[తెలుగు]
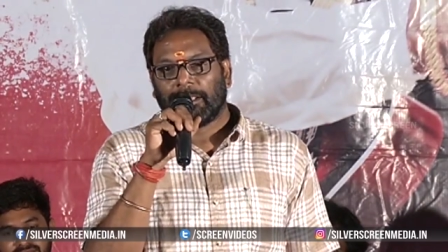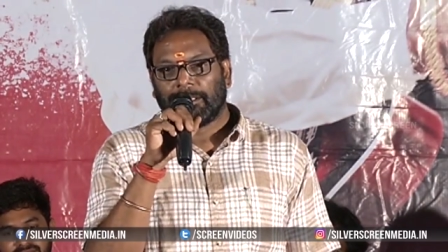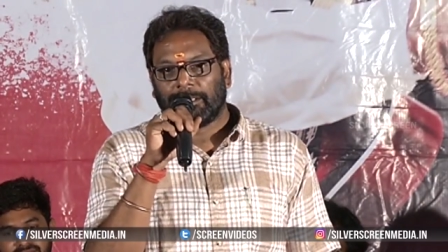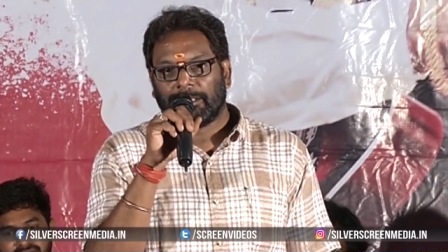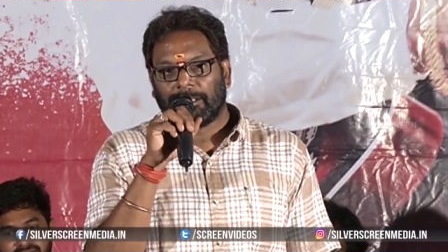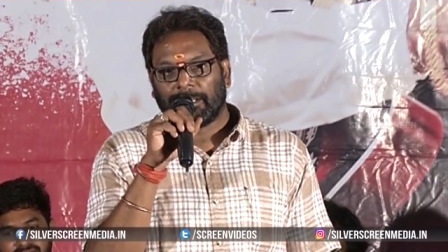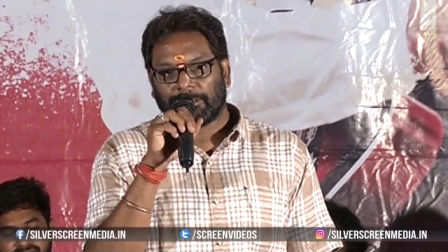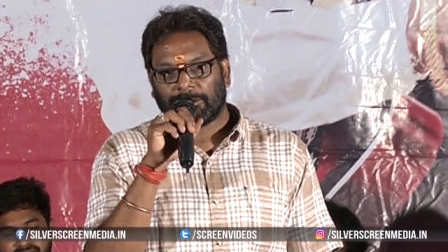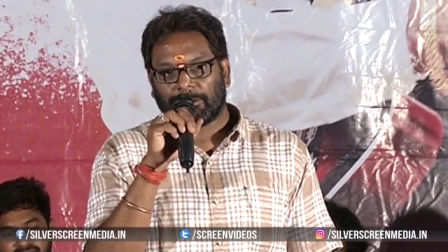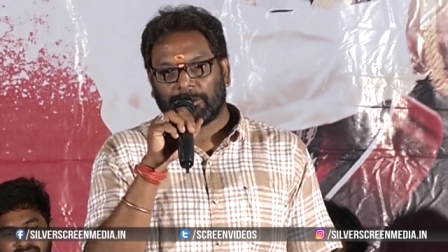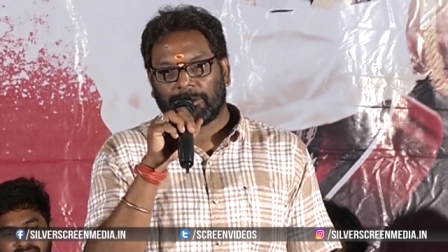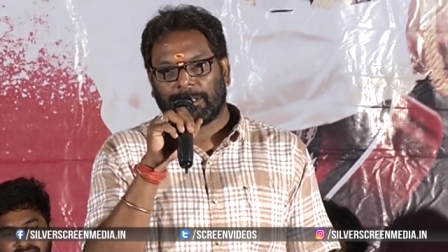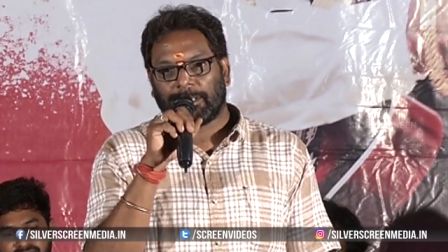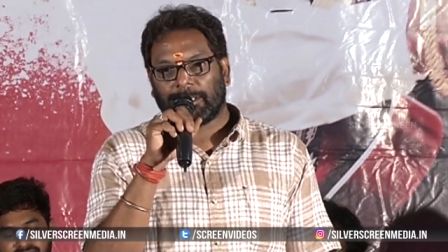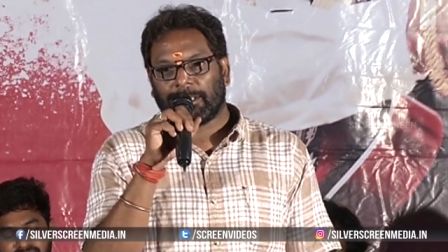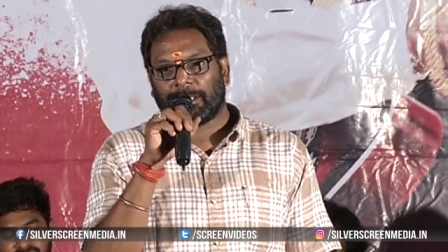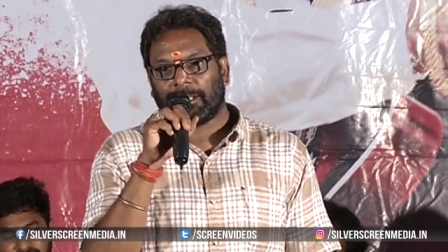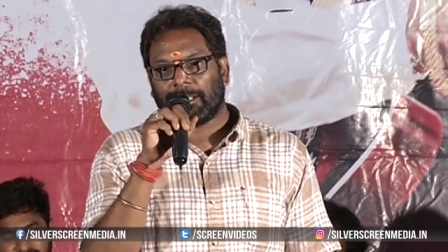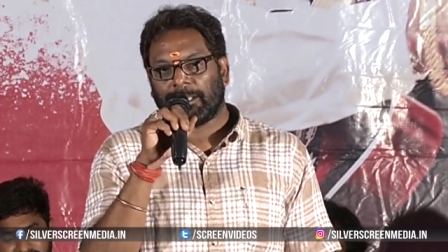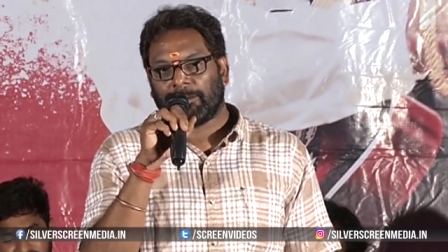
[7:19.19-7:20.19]
వీరందరూ
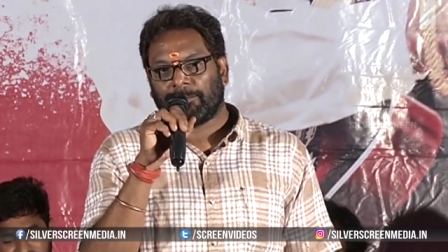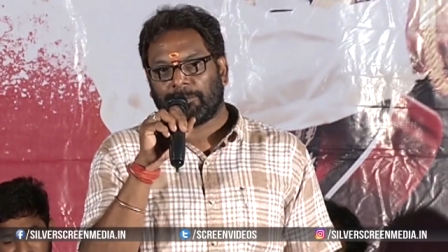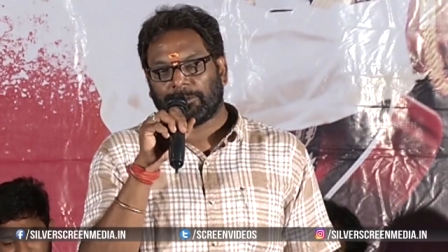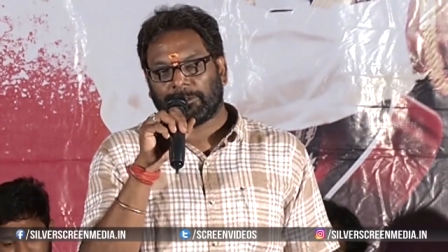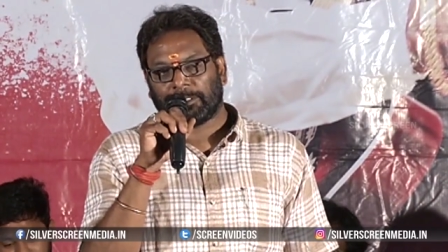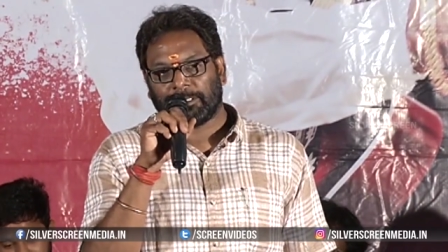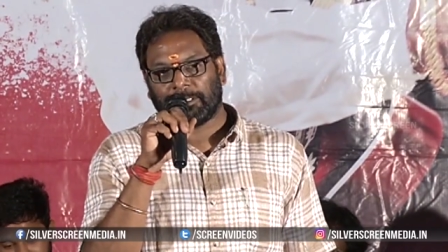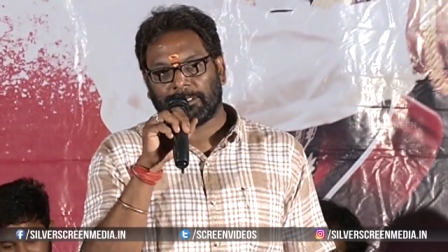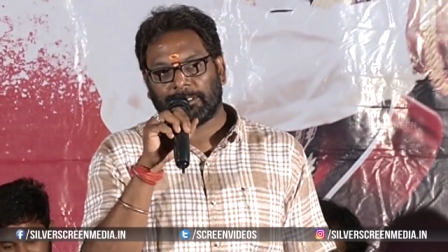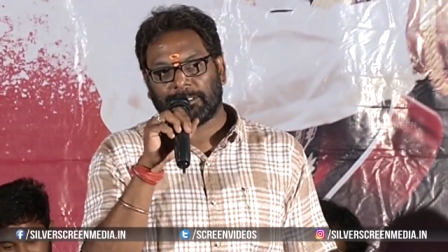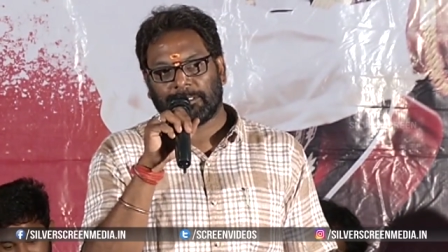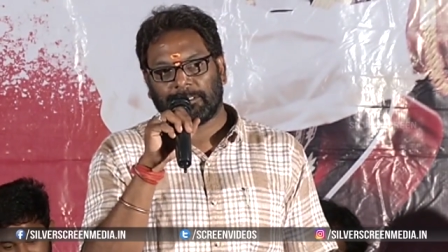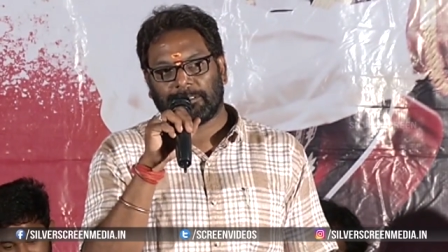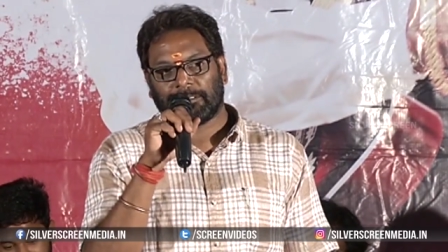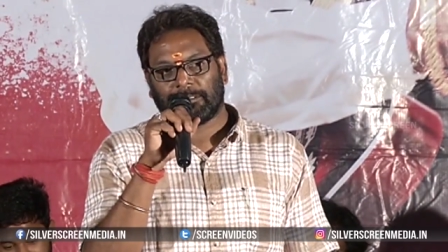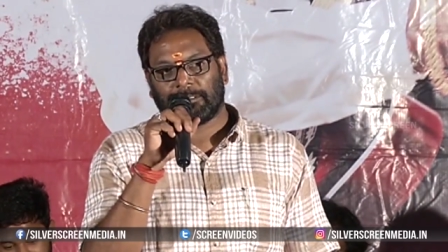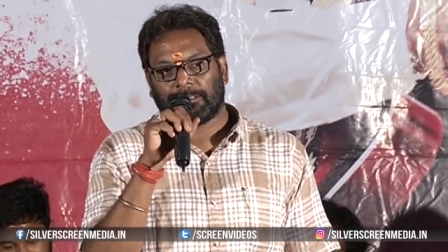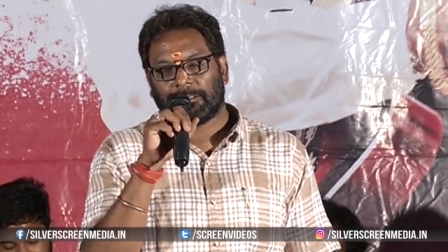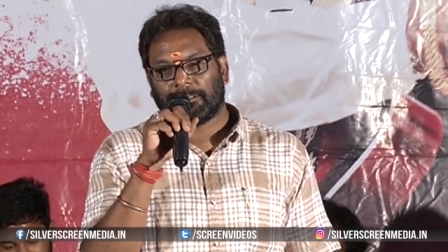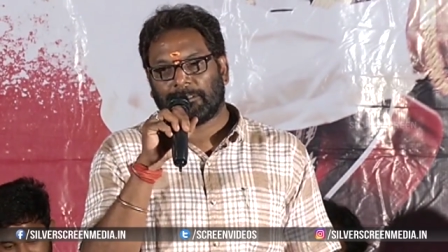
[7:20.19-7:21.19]
వెనకాల లేకపోతే
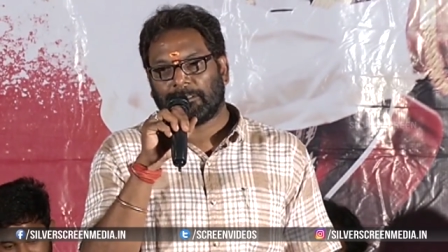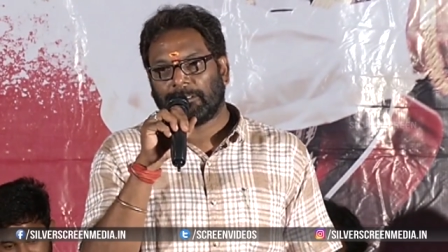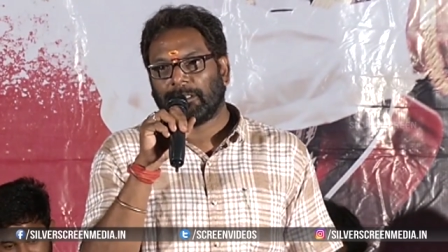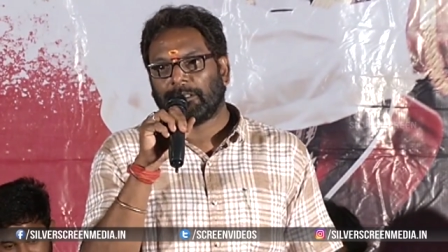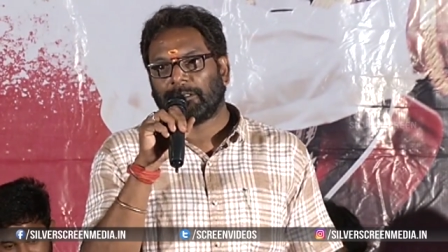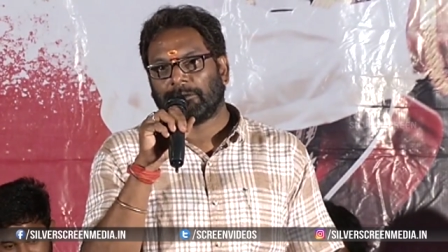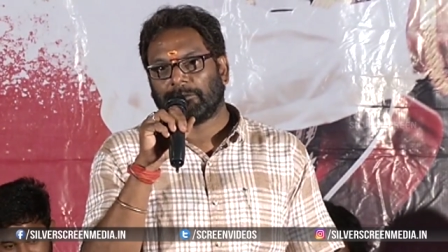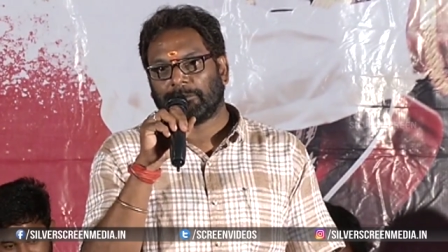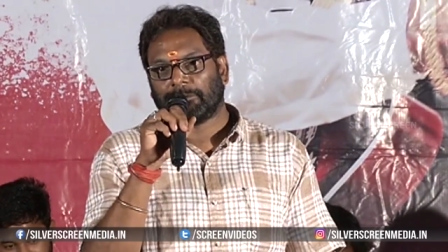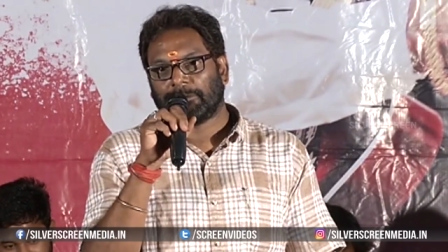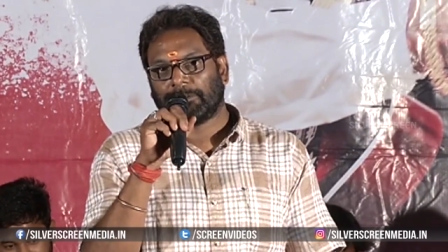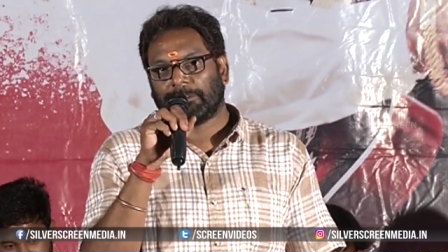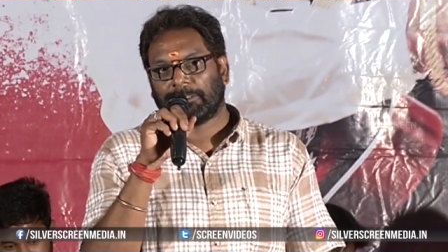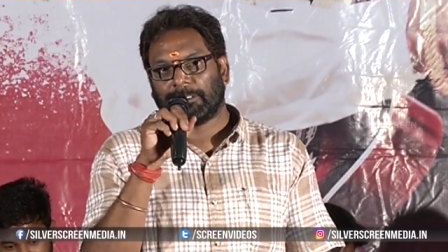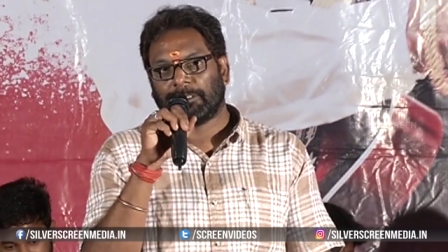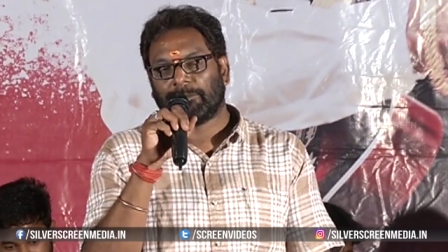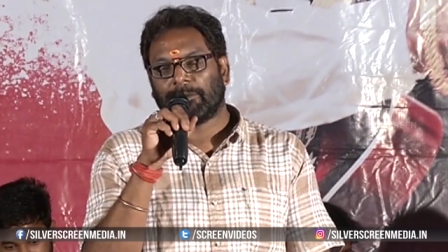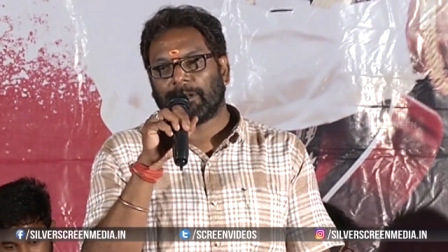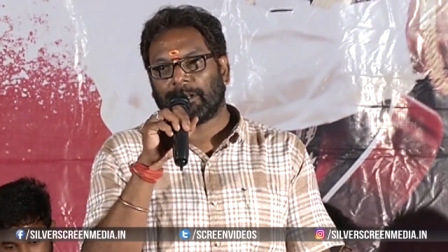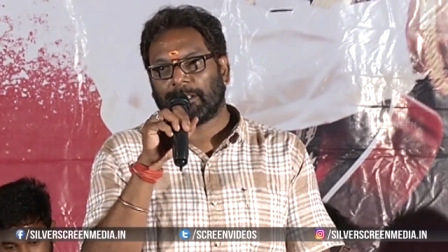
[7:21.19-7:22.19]
నేను ఈ
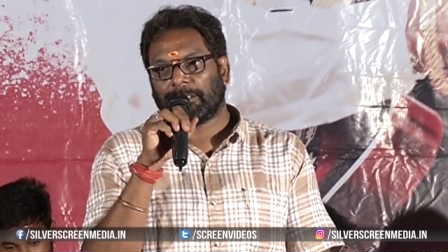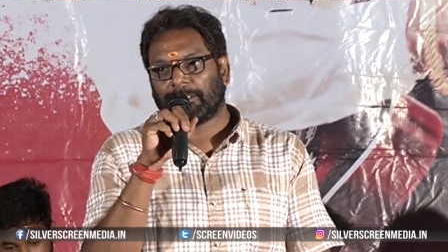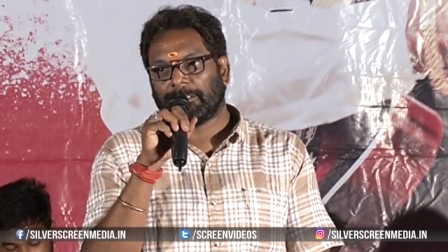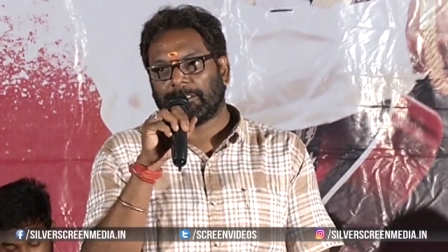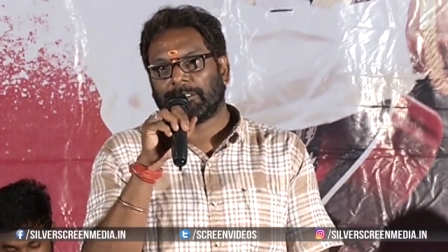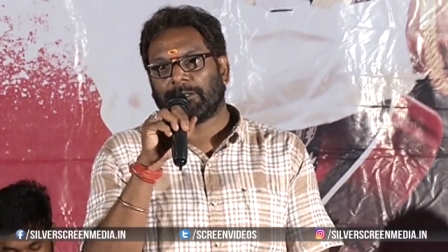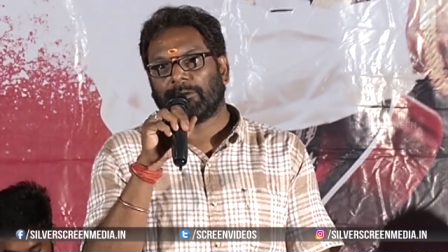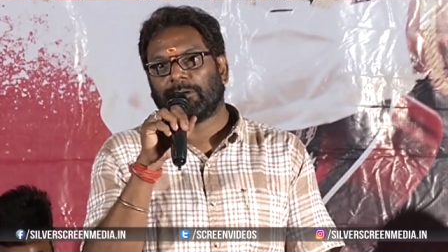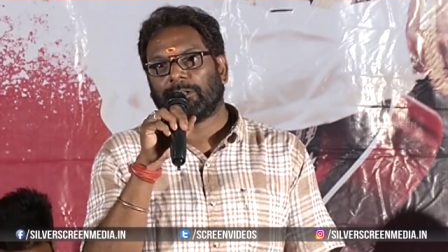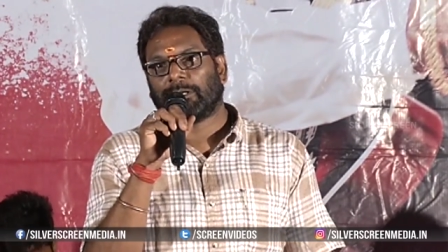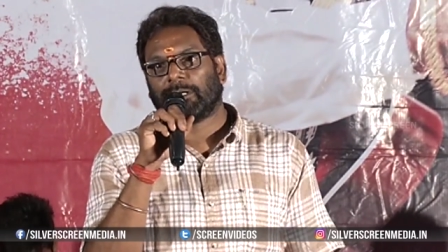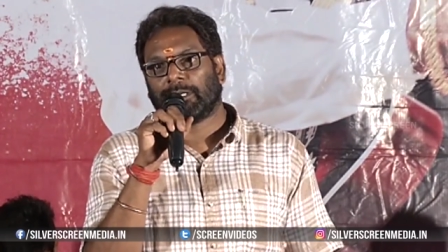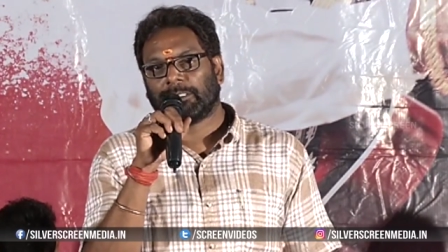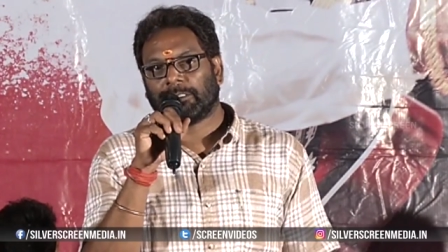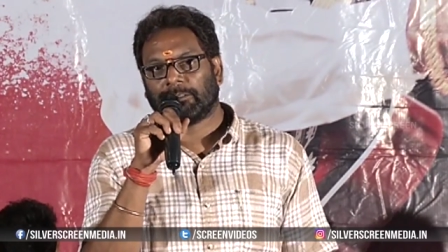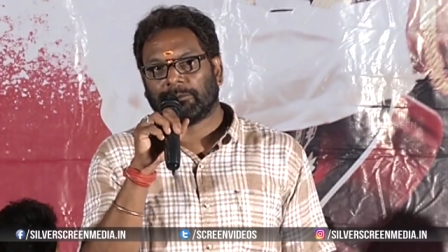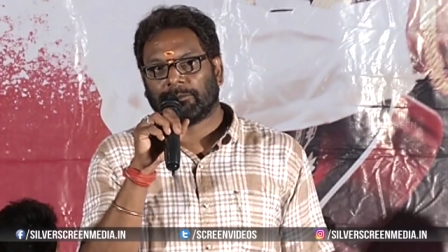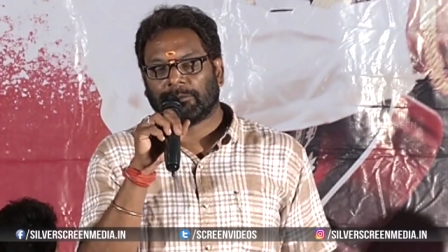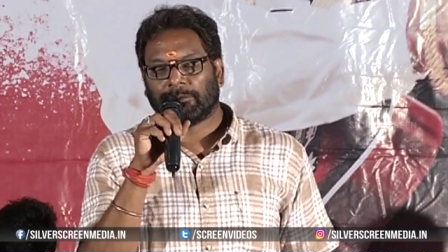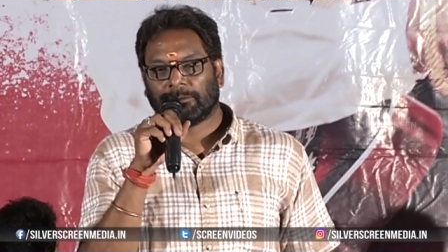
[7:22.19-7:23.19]
సినిమా ఇలా తీసేవాడిని
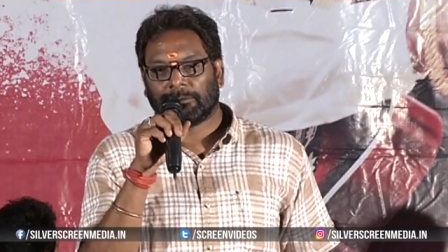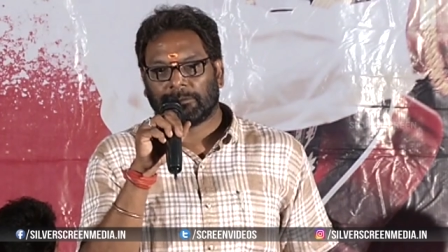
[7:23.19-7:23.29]
కాదు